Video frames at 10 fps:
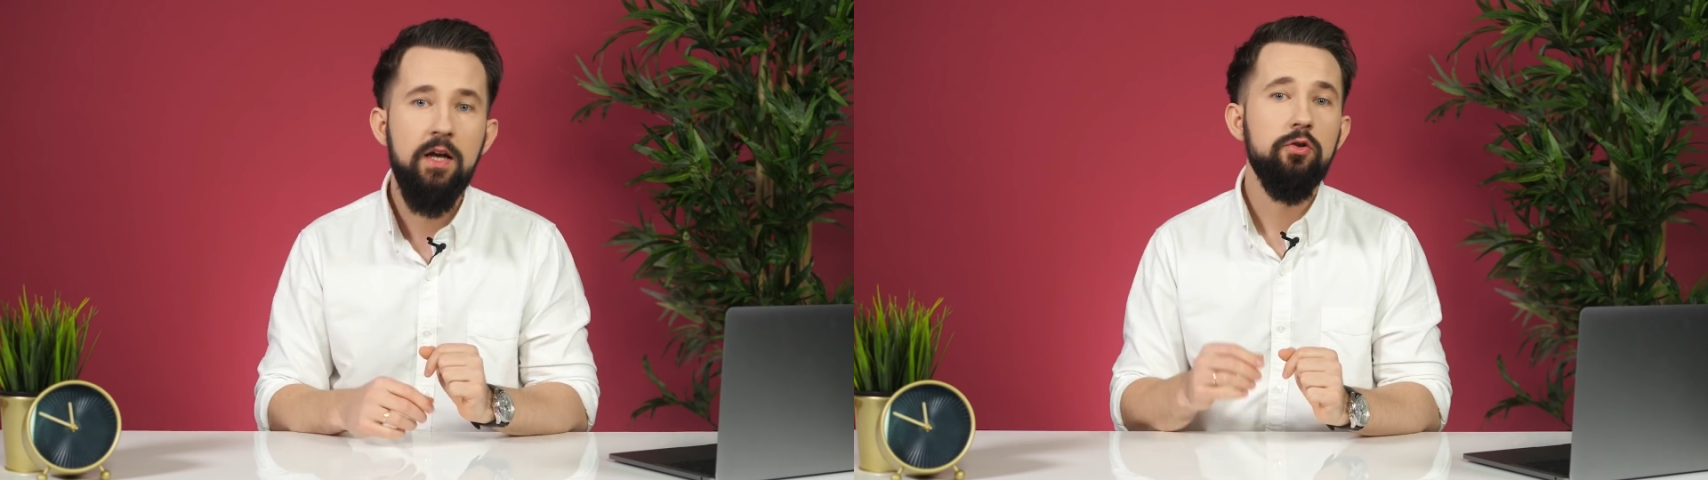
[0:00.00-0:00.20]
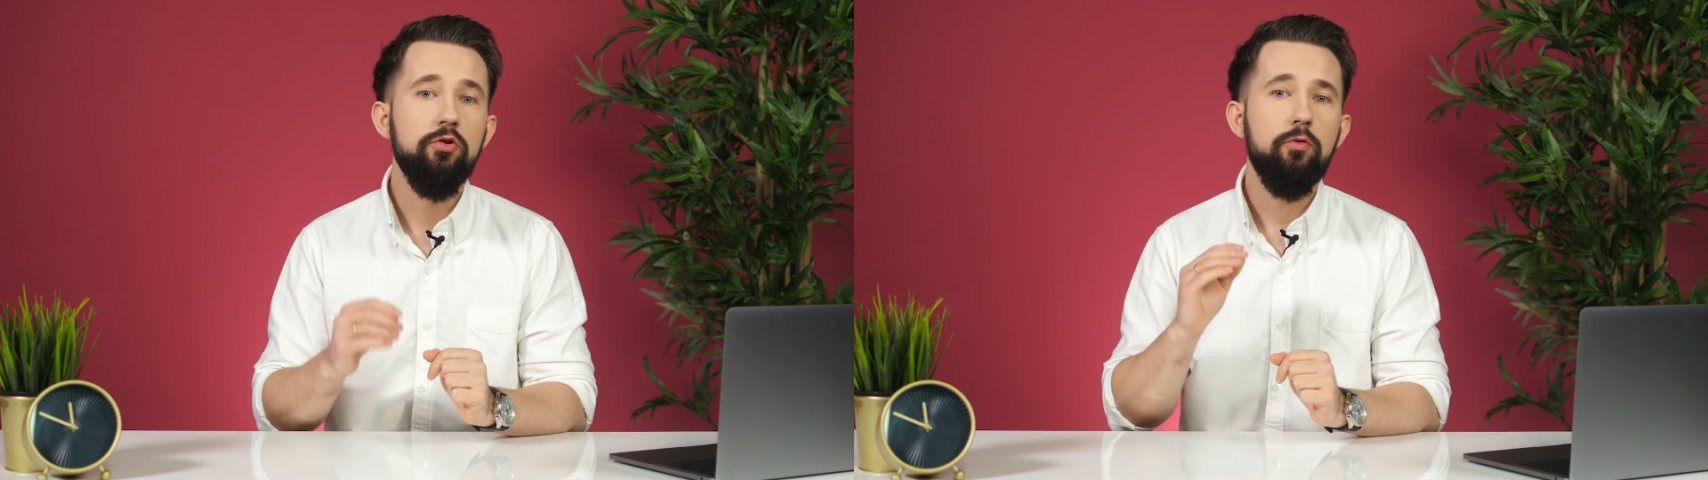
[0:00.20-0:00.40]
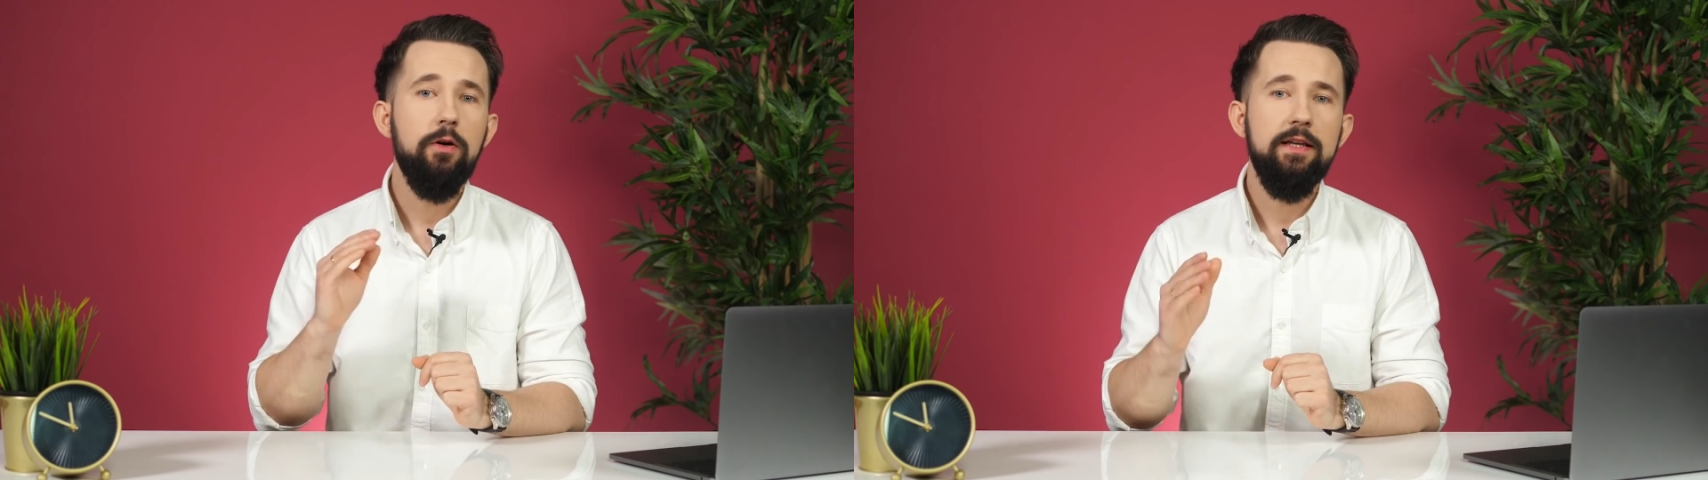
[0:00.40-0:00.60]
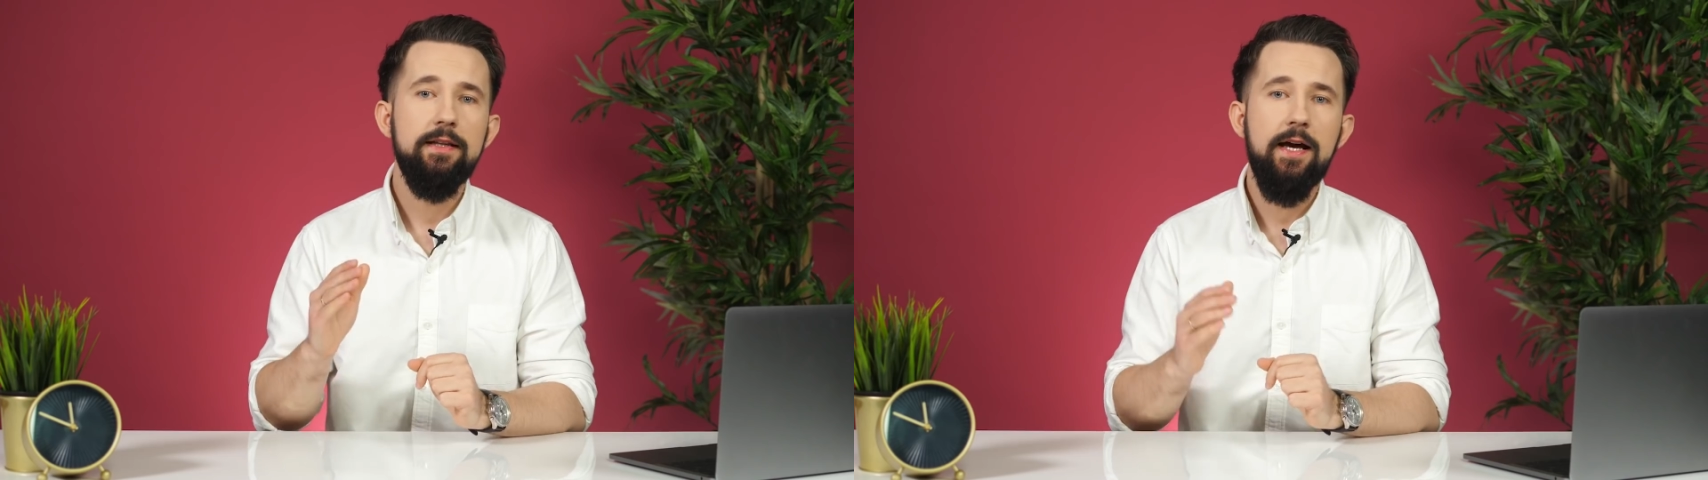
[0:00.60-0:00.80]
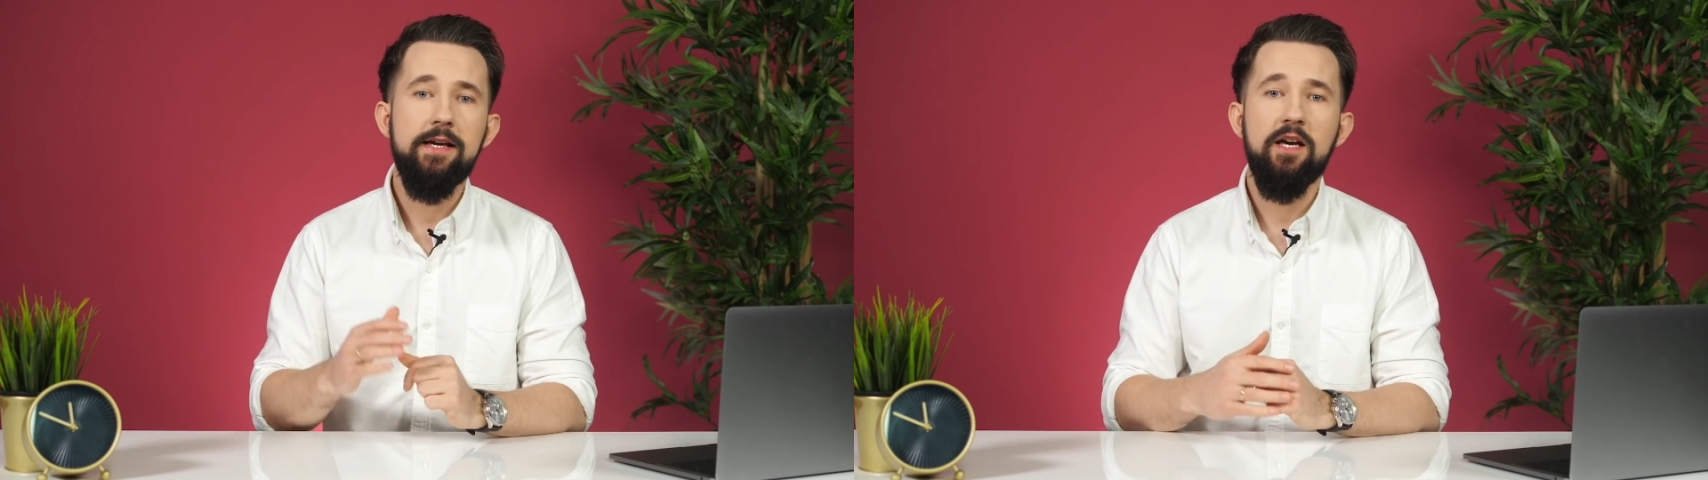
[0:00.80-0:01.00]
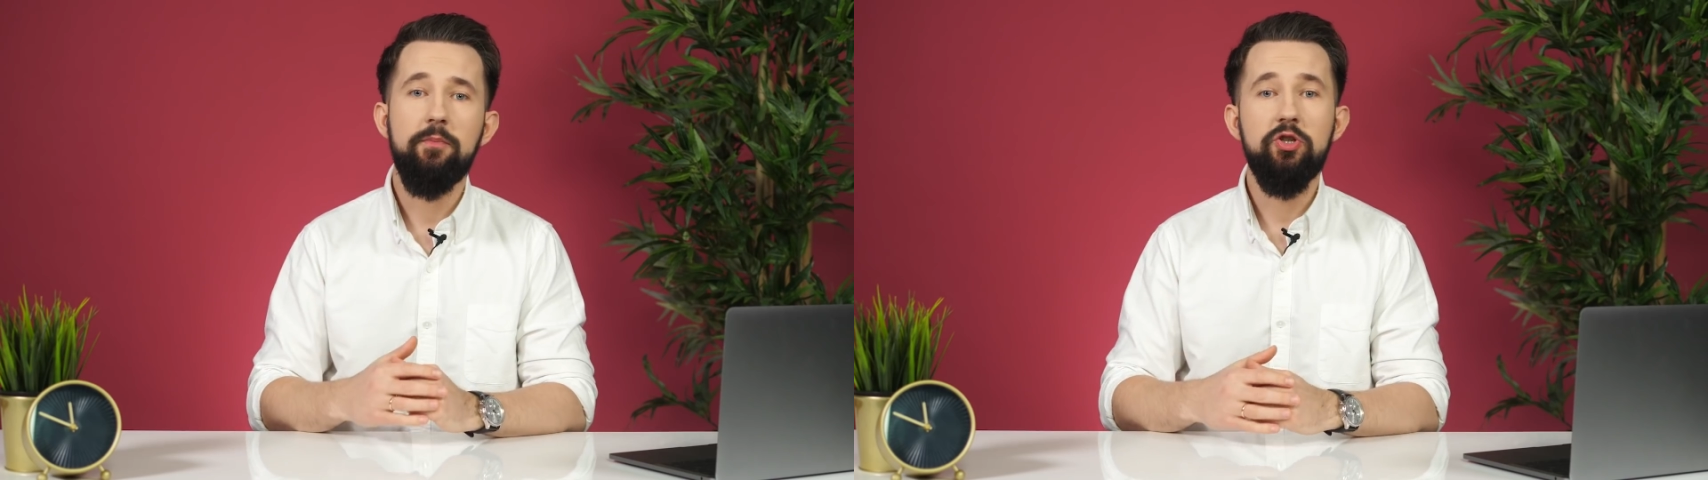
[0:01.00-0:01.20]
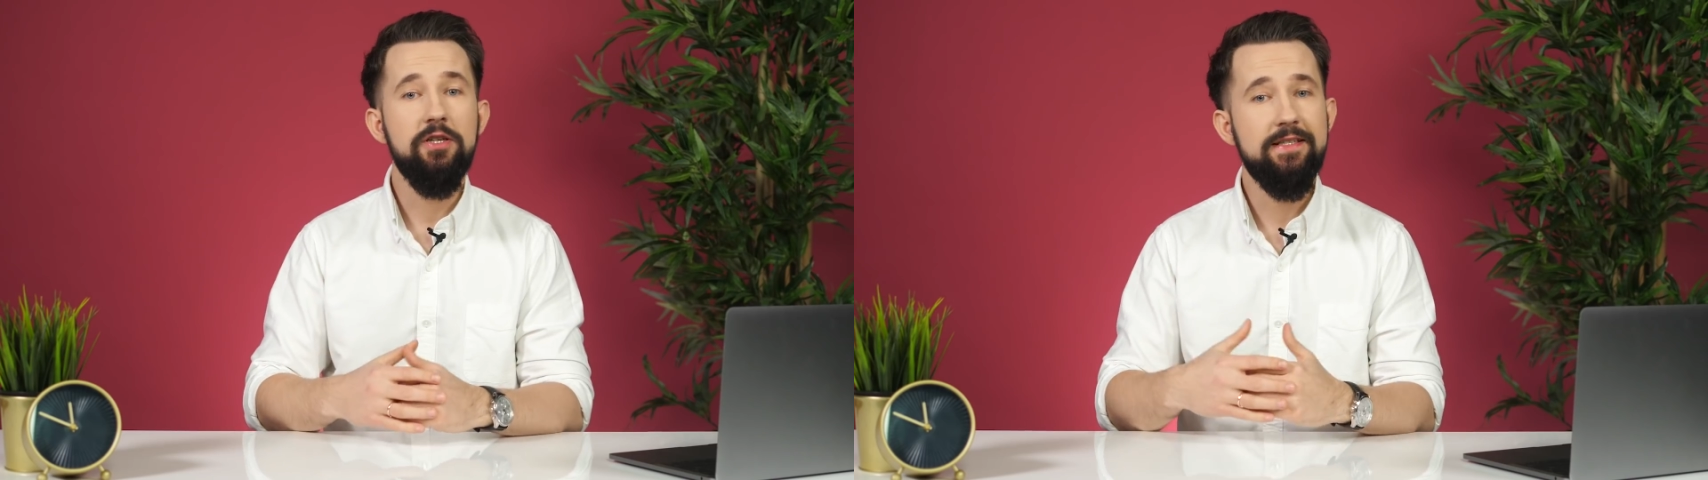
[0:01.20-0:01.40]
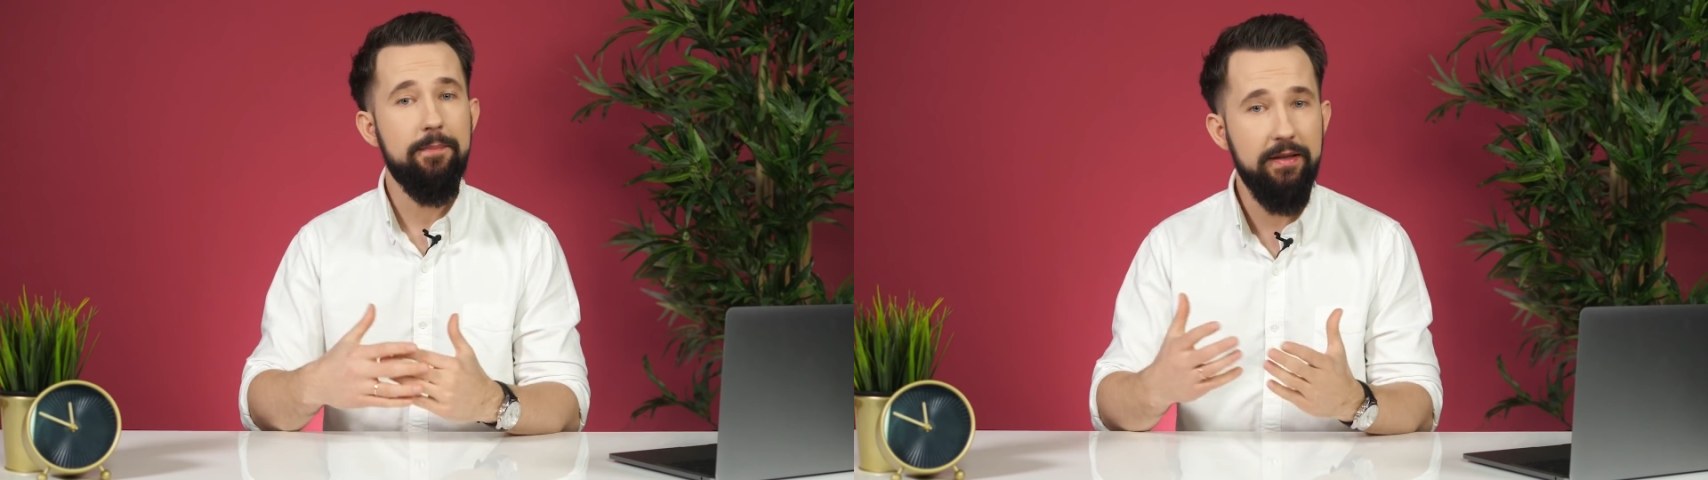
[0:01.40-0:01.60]
To dokładnie tak,
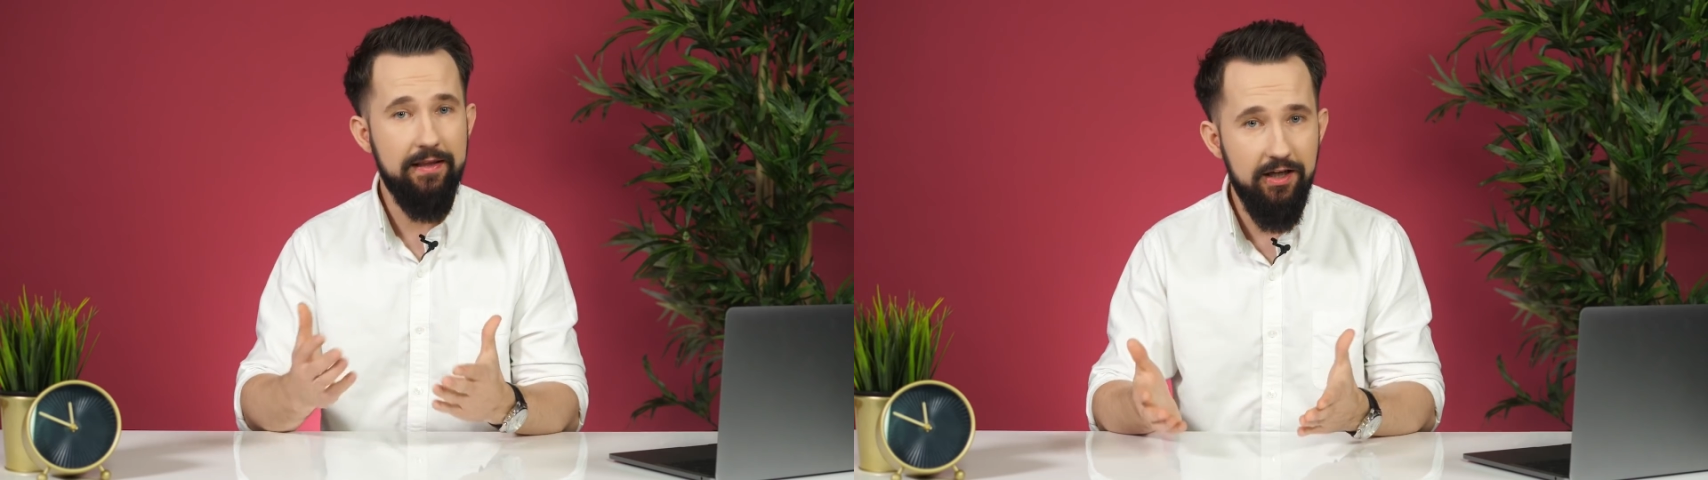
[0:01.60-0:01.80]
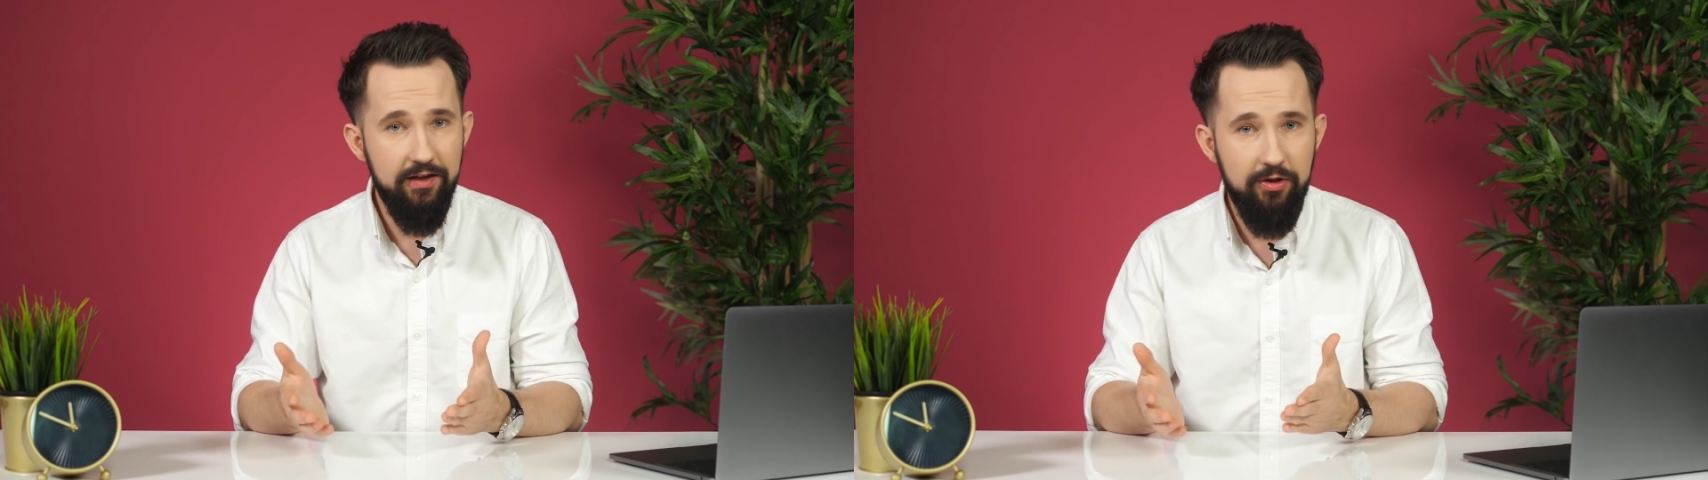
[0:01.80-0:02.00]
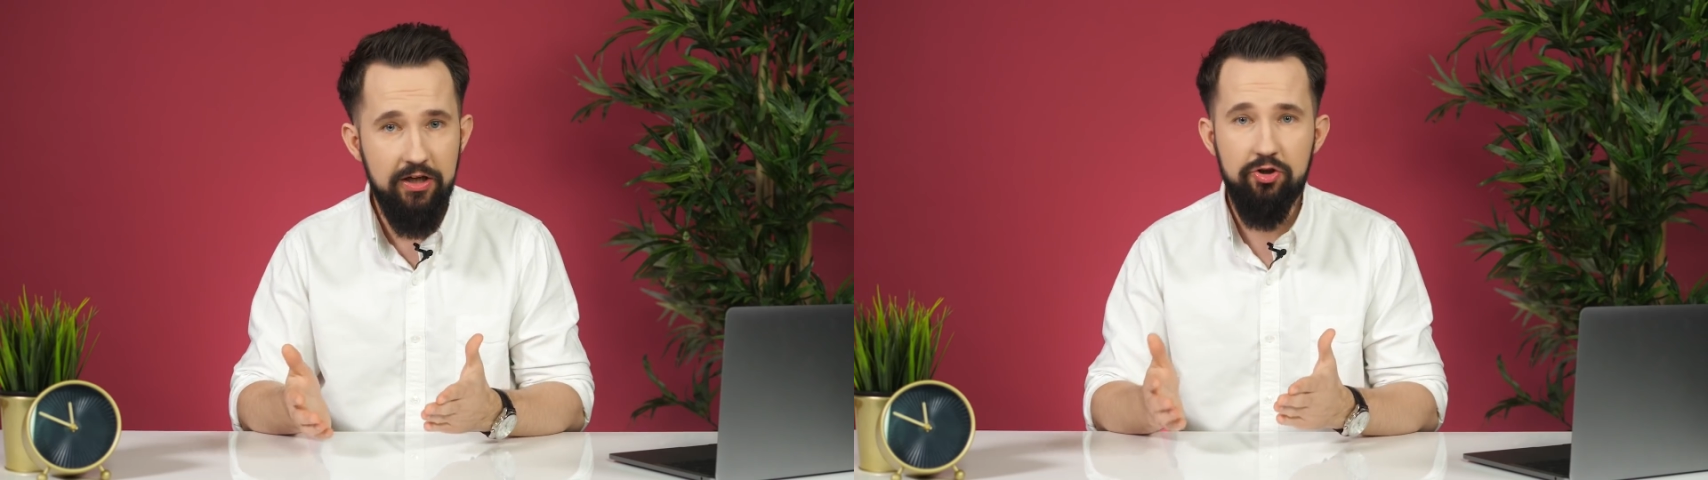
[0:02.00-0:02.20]
jakbyście zapytali mnie,